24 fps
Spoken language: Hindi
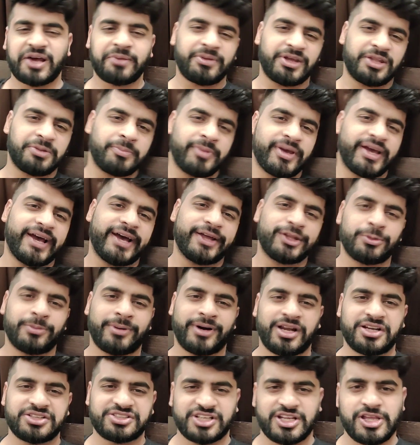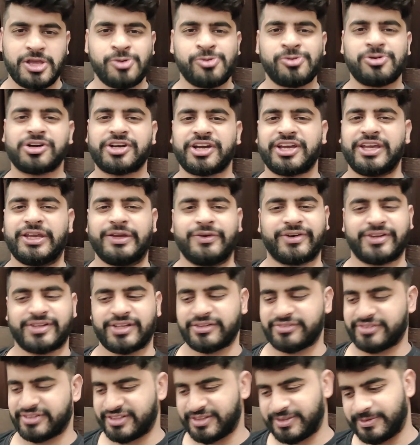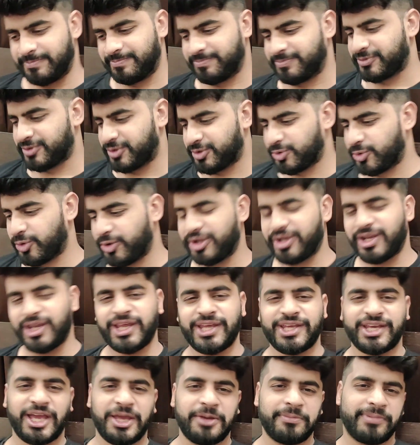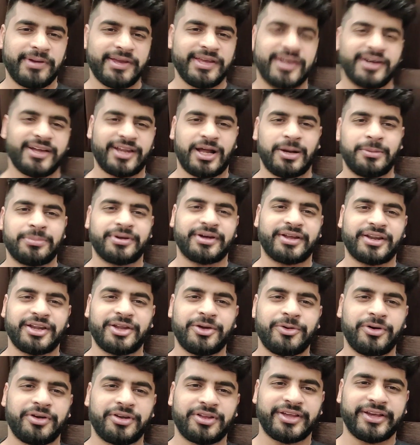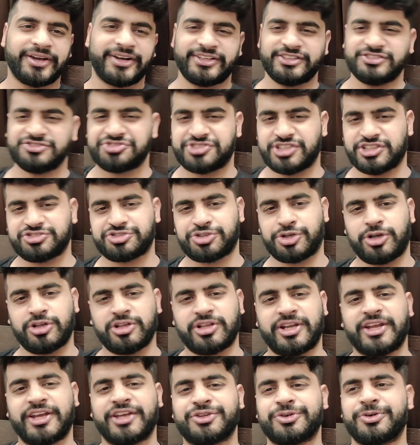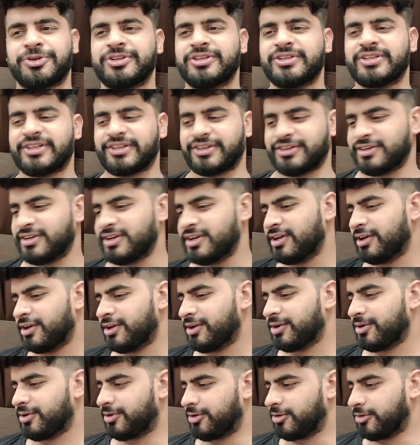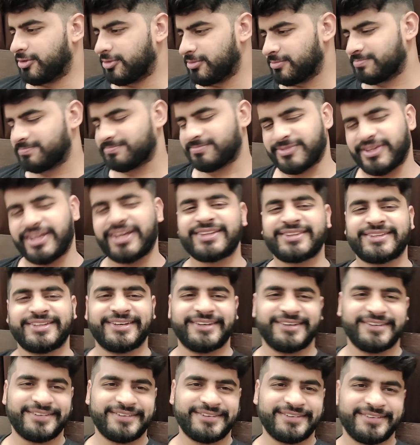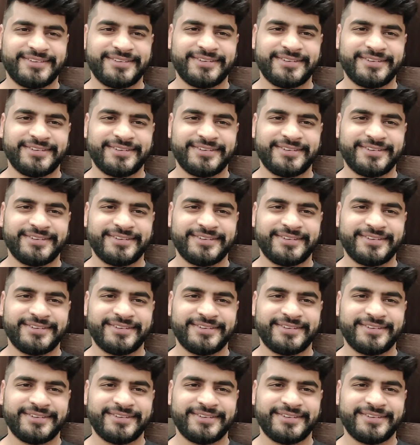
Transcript: हैं मन में आया तो बाहर चला जाऊँगा कहीं वरना फिर कोई नहीं यहीं पे ही आराम कर रहे हैं और क्या इंस्टा स्क्रॉल करेंगे थोड़ी देर देखते हैं